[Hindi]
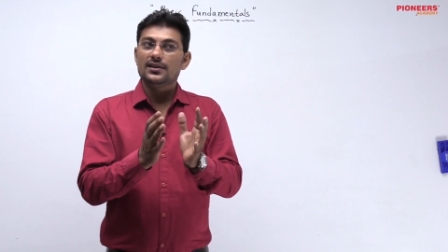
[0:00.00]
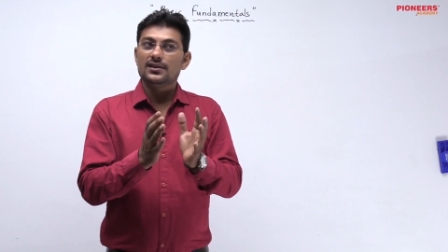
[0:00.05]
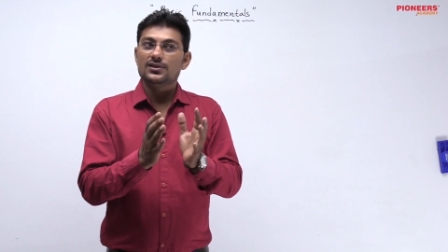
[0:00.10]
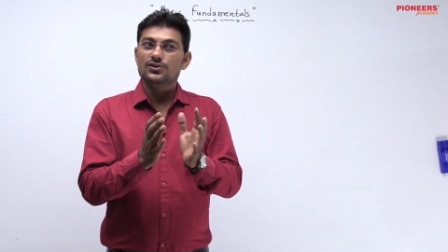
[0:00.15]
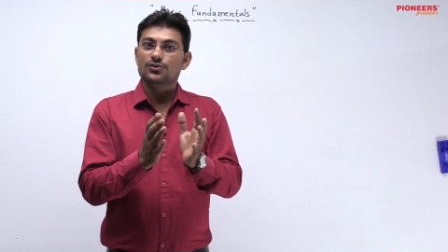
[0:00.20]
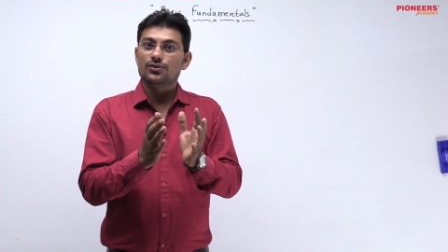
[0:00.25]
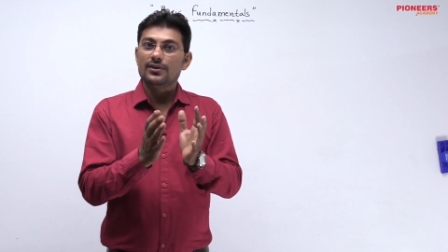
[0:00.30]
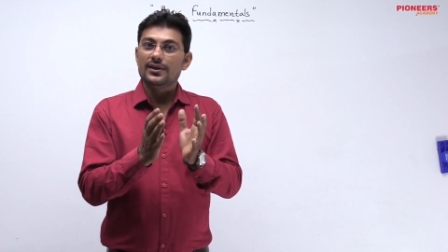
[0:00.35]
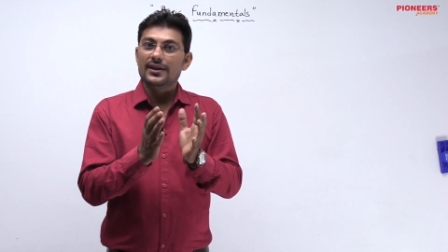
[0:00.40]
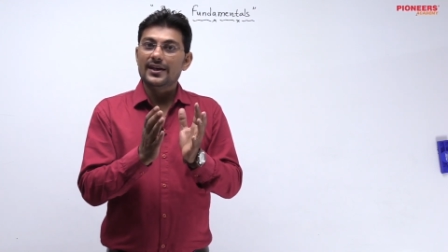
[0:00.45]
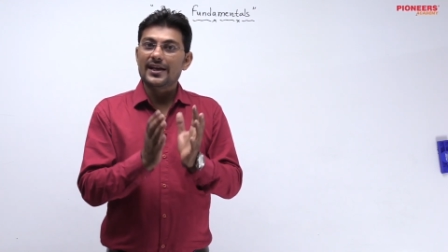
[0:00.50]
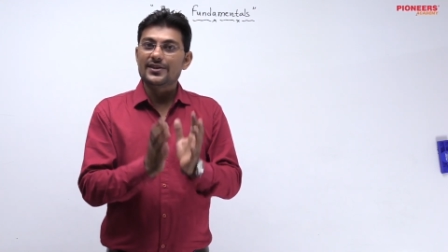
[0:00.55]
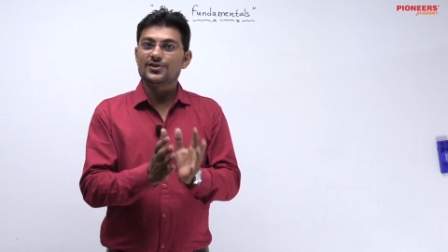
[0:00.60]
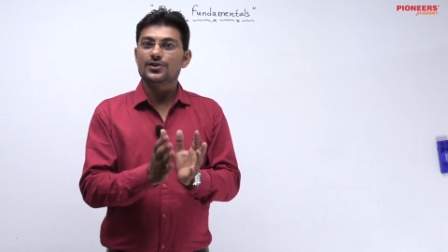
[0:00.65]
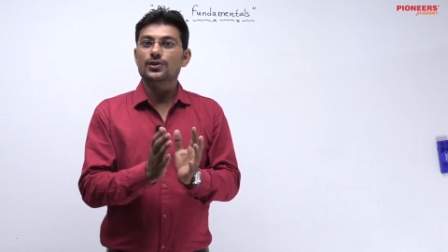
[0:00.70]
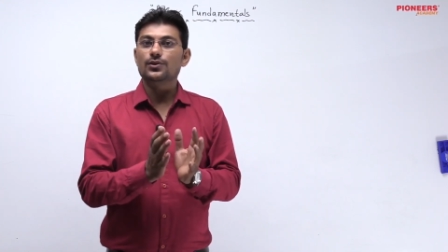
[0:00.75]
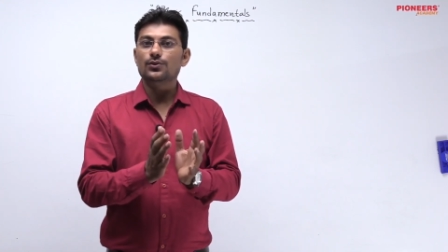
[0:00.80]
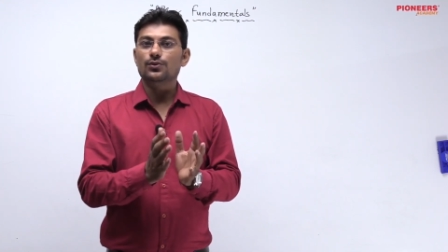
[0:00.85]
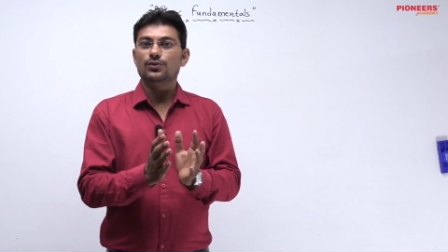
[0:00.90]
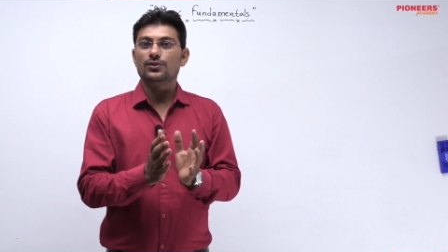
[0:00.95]
जो
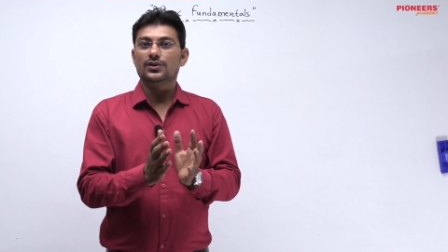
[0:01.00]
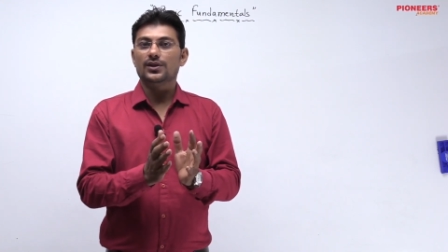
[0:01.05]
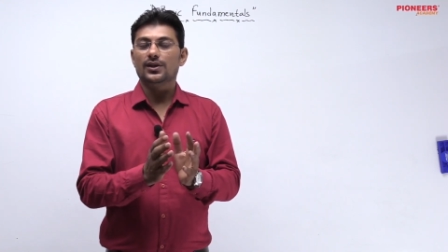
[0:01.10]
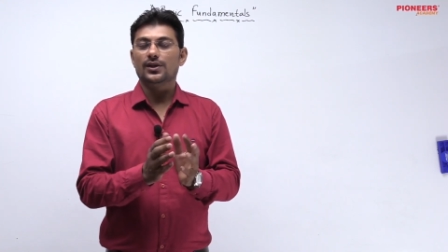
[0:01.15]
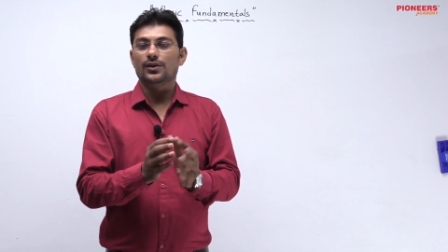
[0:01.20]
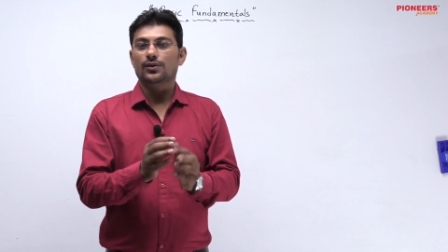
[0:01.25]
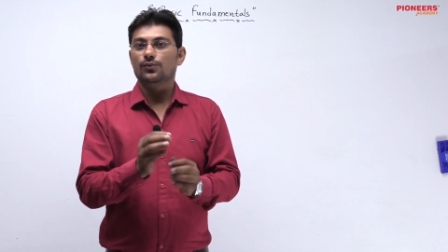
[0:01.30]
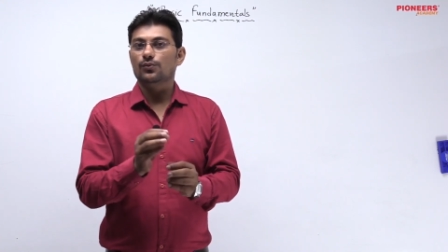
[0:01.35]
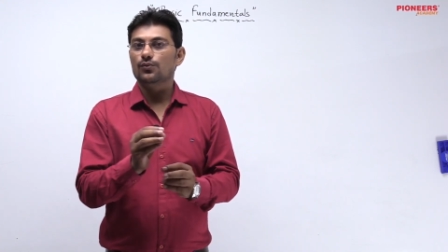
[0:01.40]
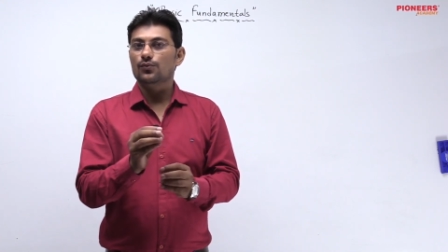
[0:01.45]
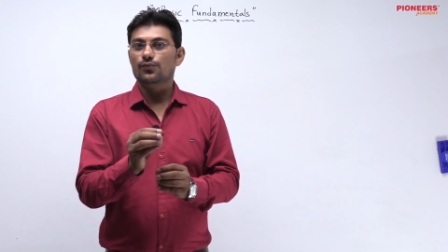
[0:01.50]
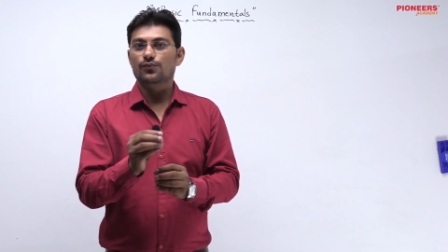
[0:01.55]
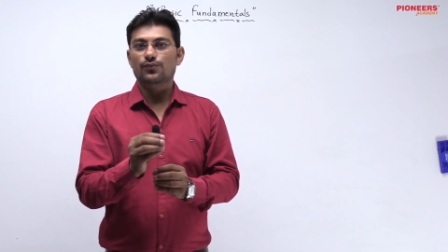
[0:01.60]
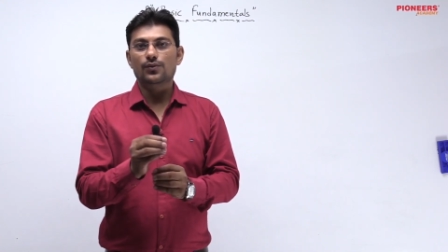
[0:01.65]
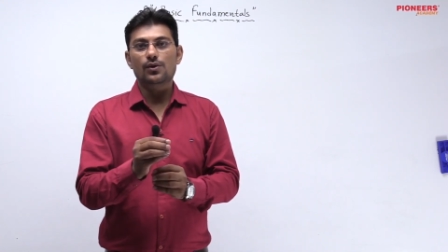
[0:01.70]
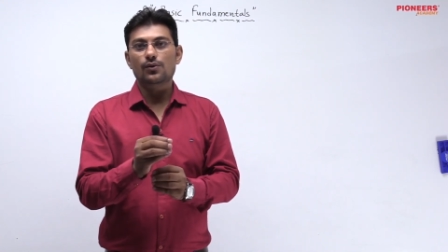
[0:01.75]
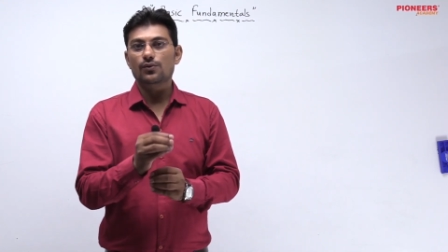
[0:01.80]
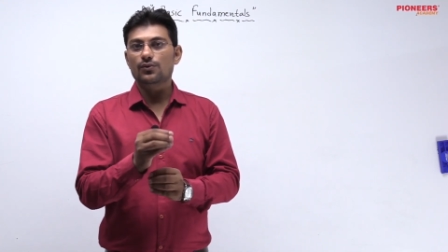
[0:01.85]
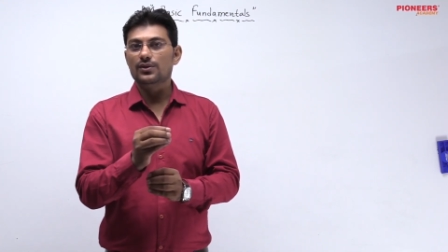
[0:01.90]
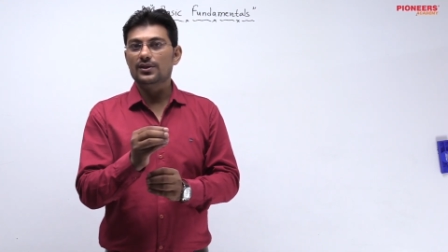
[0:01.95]
नेचर होते हैं वो
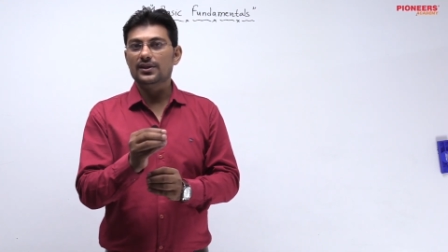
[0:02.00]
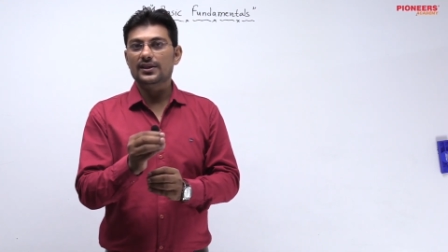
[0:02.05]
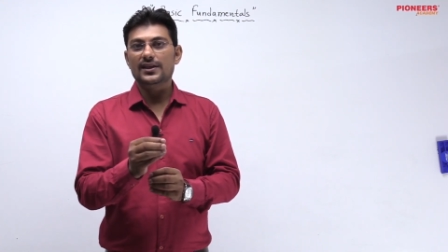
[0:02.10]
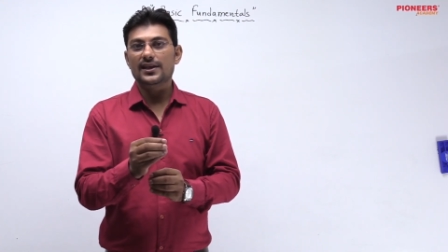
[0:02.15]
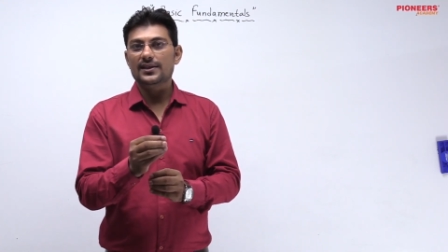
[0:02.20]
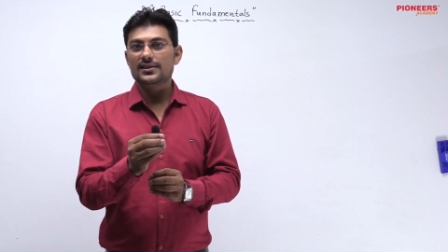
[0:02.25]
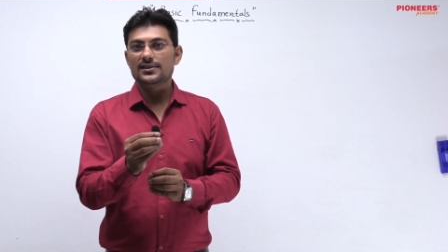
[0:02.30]
उनके